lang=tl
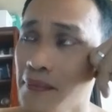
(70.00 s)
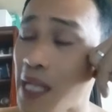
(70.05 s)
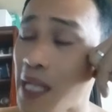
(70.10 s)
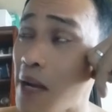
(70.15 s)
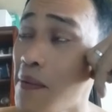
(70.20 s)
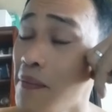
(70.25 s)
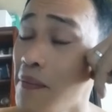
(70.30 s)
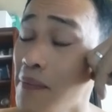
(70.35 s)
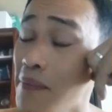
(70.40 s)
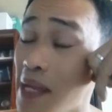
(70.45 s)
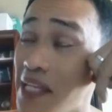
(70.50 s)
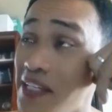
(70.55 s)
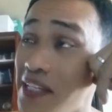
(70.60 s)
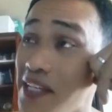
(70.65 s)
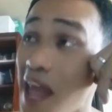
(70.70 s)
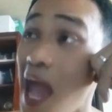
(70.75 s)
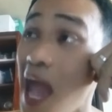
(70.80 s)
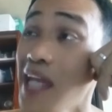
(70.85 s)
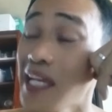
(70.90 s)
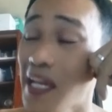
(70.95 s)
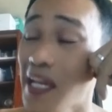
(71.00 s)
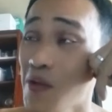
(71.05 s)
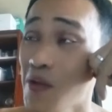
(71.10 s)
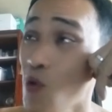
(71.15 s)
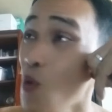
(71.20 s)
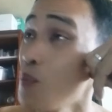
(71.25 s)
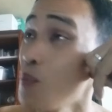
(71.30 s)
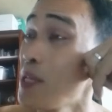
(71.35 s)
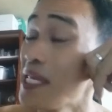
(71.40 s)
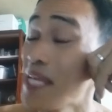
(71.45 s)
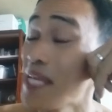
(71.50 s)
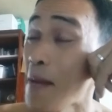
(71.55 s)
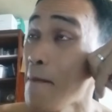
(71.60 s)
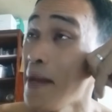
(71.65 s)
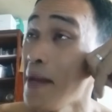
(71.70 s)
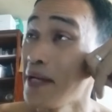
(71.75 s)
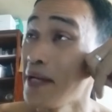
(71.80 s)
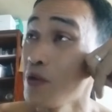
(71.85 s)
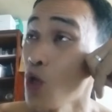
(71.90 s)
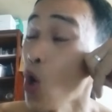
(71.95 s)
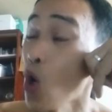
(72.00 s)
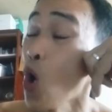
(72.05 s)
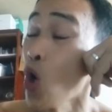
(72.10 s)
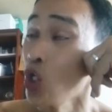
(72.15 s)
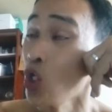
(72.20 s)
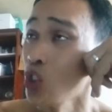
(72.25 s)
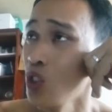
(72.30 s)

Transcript: mga apply day nga gabi naman ron.